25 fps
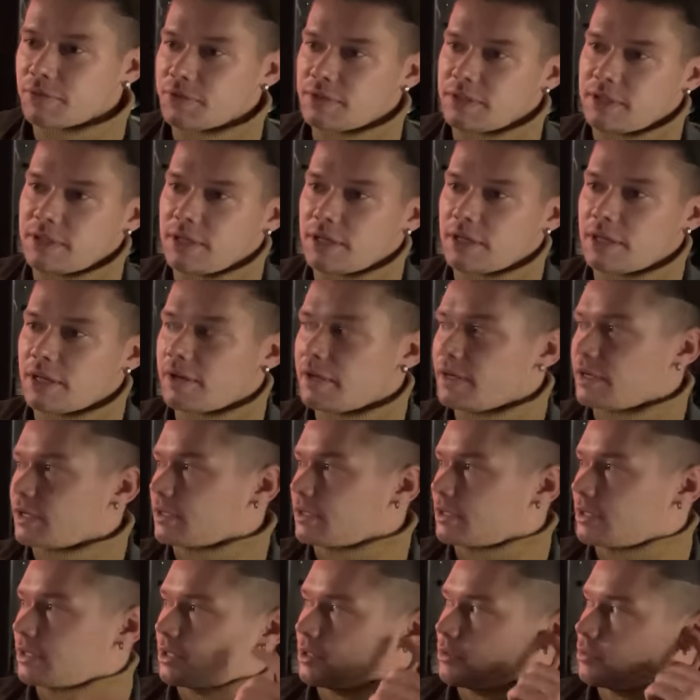все,
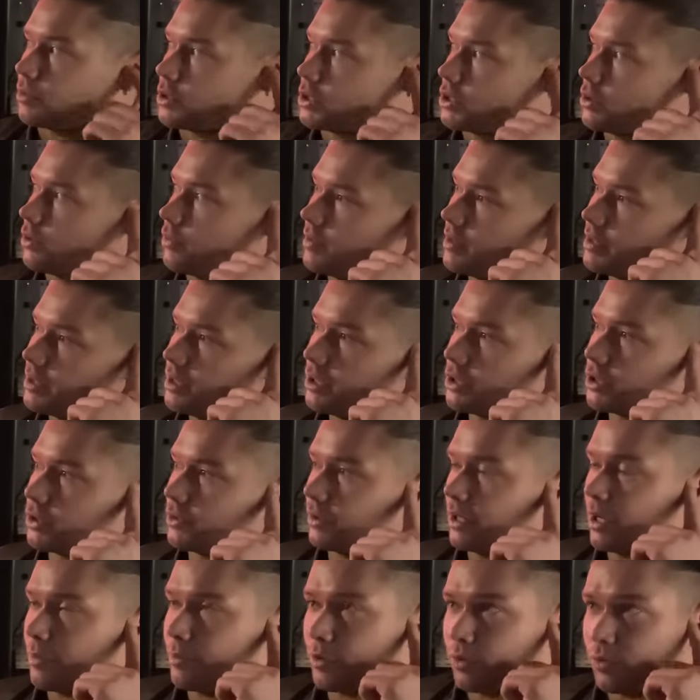наверное, уже увидели, что
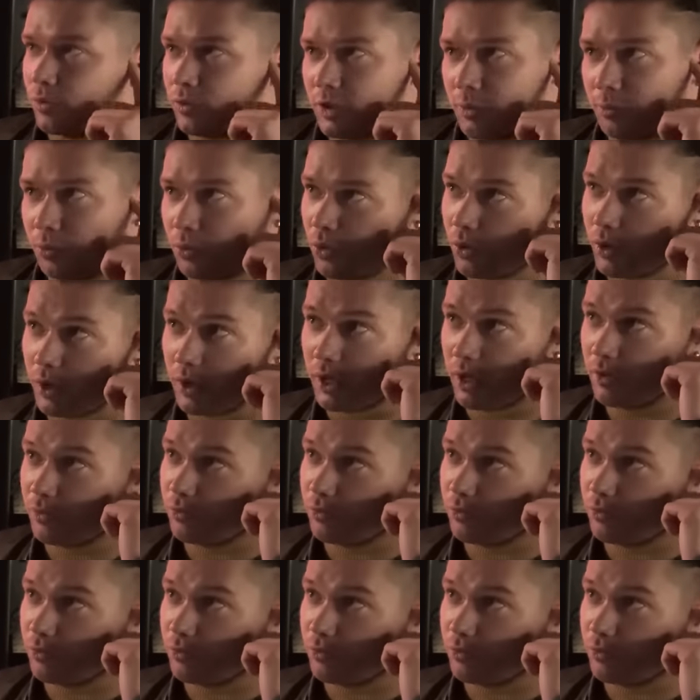я могу неплохо играть